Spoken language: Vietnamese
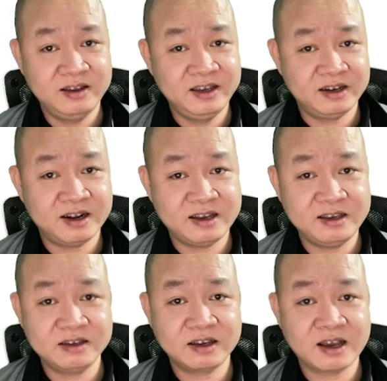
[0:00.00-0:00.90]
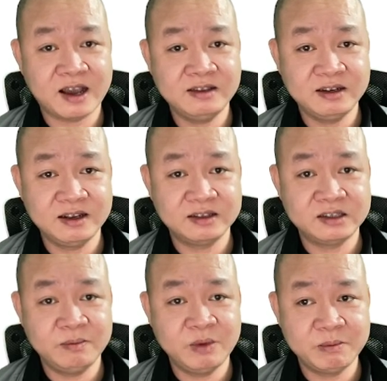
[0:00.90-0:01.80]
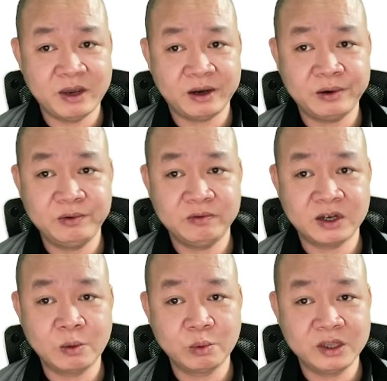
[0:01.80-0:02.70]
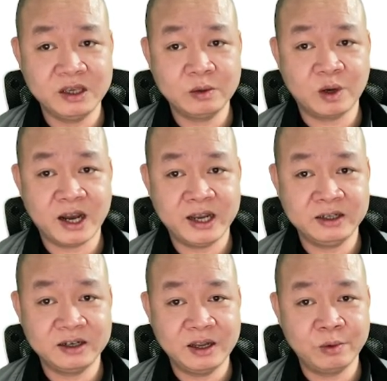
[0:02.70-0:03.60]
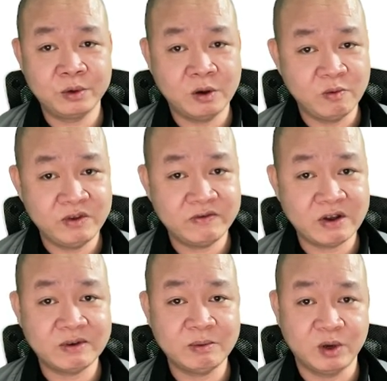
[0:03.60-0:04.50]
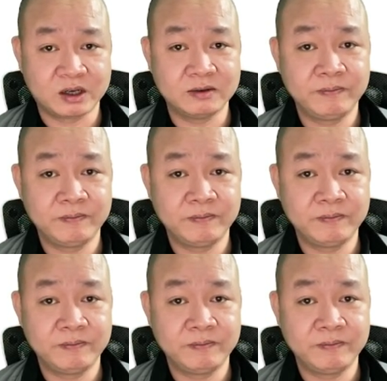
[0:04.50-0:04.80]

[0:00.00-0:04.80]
Hiện nay cá nhân nghệ sĩ Minh Béo và công ty của anh đều không vi phạm pháp luật.